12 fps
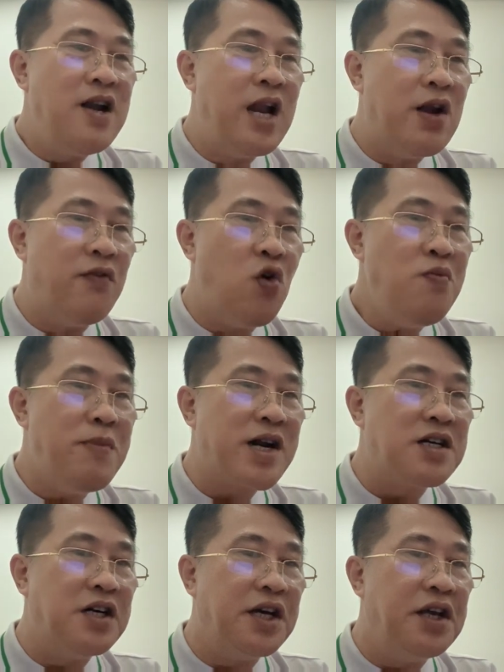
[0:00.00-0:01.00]
Lê Vũ
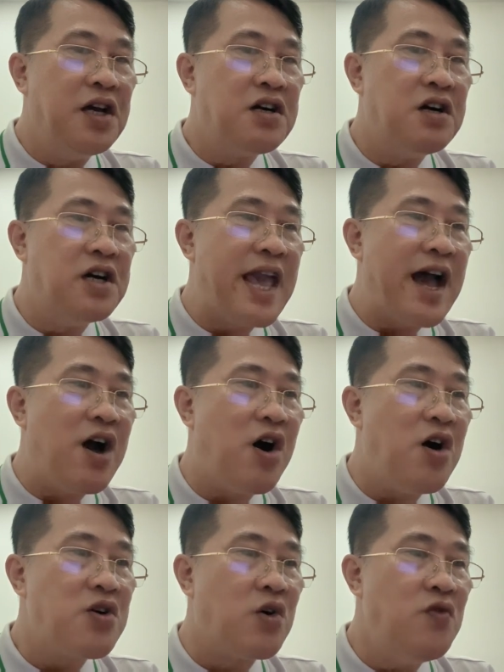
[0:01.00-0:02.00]
bật cười, người nhà
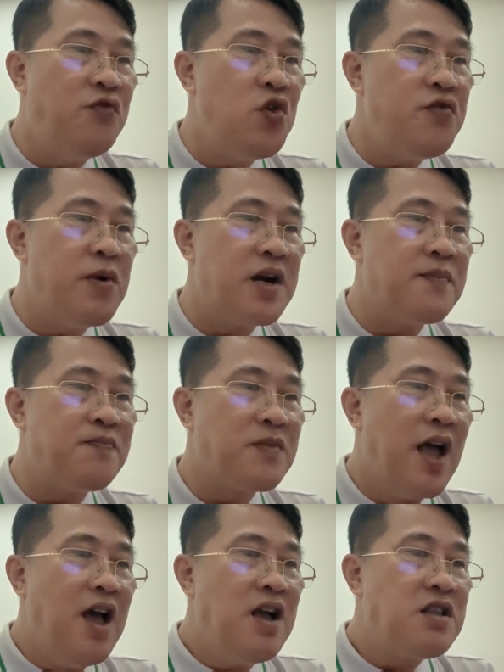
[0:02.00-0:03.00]
họ cũng vui mừng.
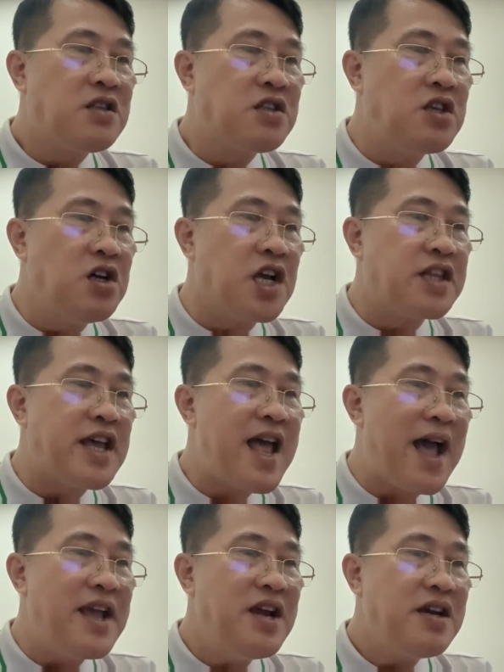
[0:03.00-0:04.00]
Chưa từng thấy
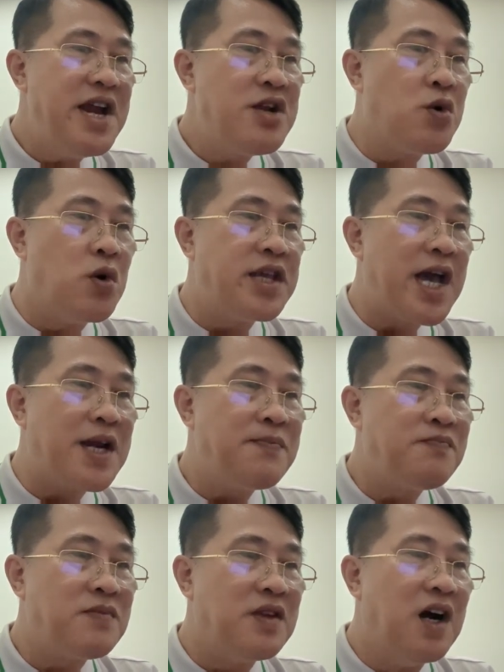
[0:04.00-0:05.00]
ai điên cuồng như
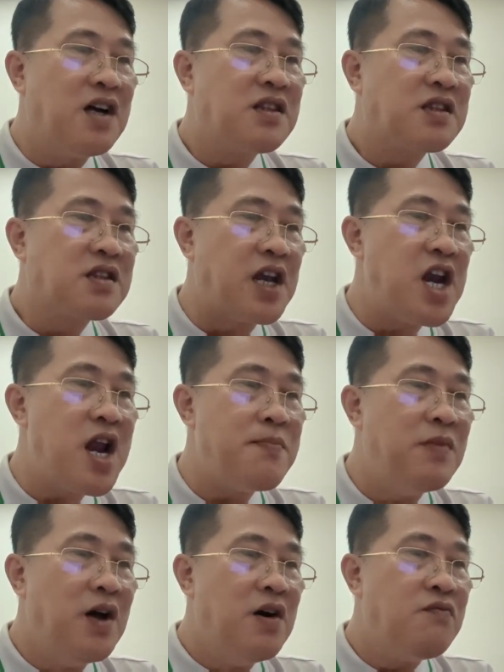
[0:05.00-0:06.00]
anh. Thành
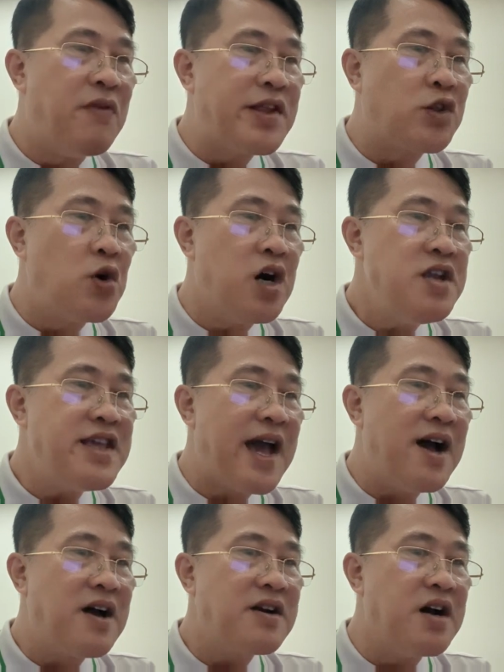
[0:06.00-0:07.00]
Lâm, về tôi ở
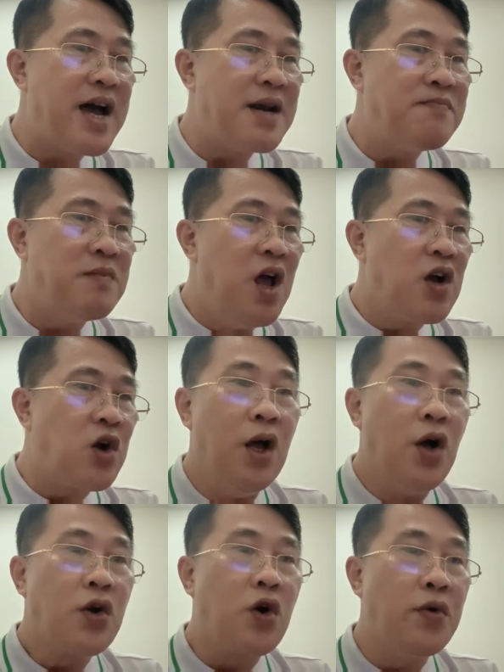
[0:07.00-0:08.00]
nhà đợi anh,
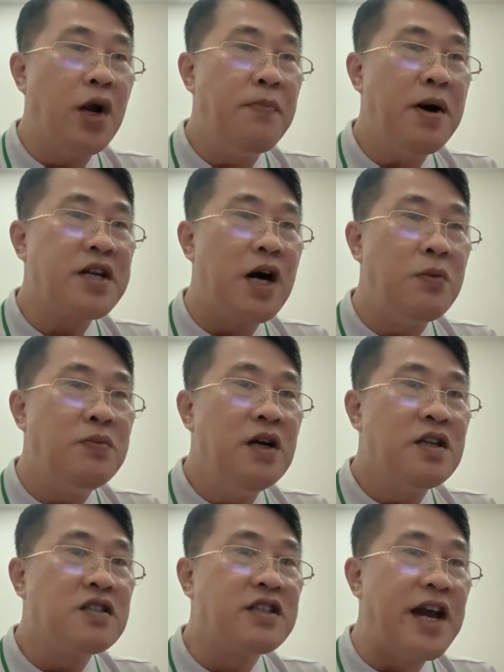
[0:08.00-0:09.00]
không đợi mất công,
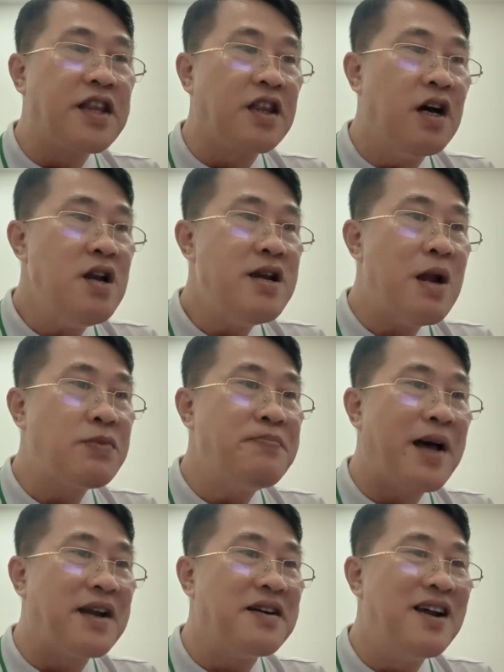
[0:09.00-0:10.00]
chạy tới Lâm Tâm
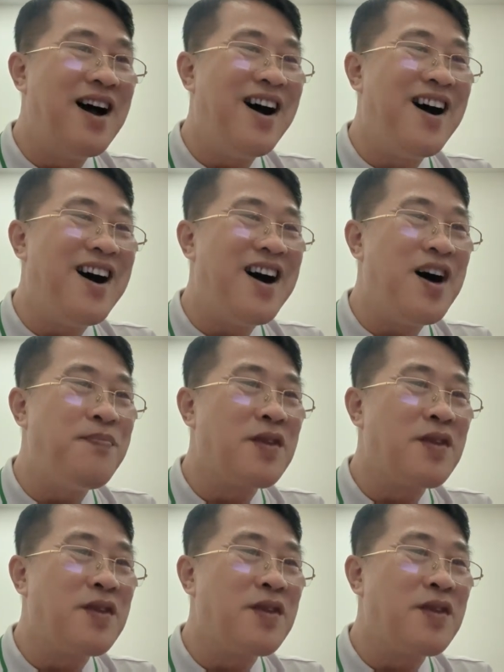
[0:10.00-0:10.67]
Thành, ha ha.